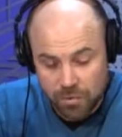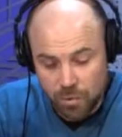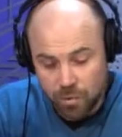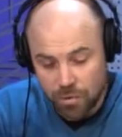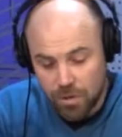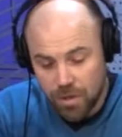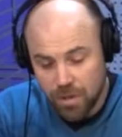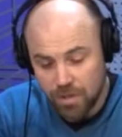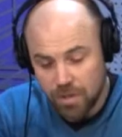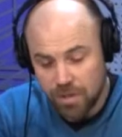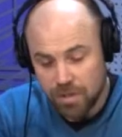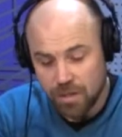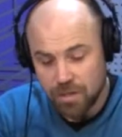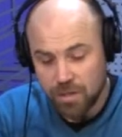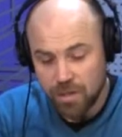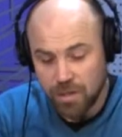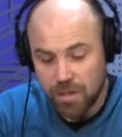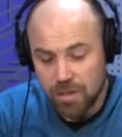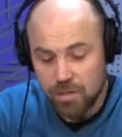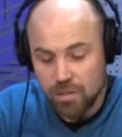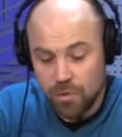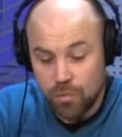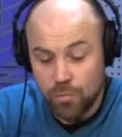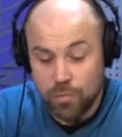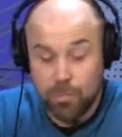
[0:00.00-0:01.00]
В студии Александр
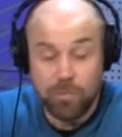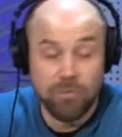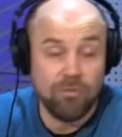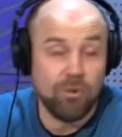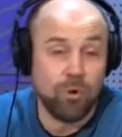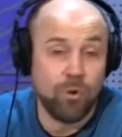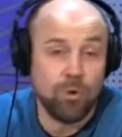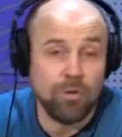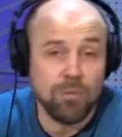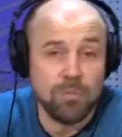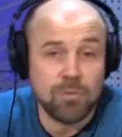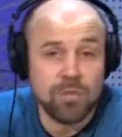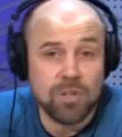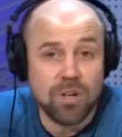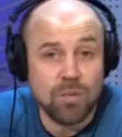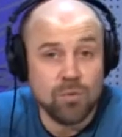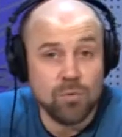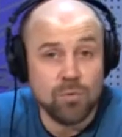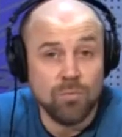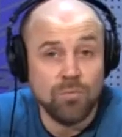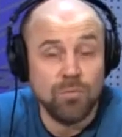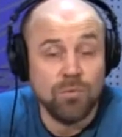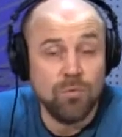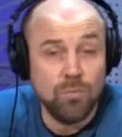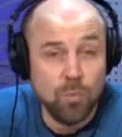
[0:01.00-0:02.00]
Козлов. Мы выходим
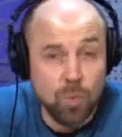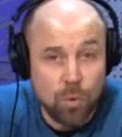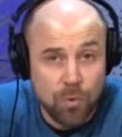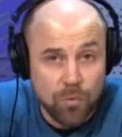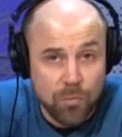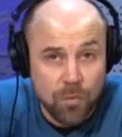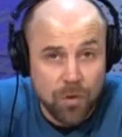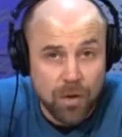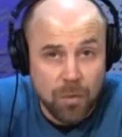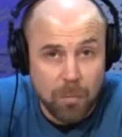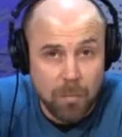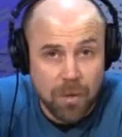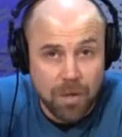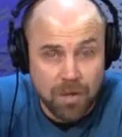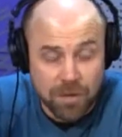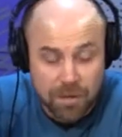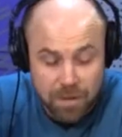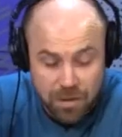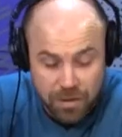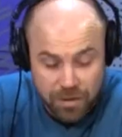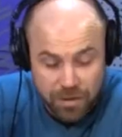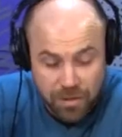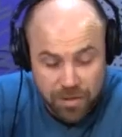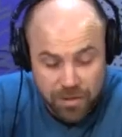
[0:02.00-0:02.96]
сразу в двух форматах.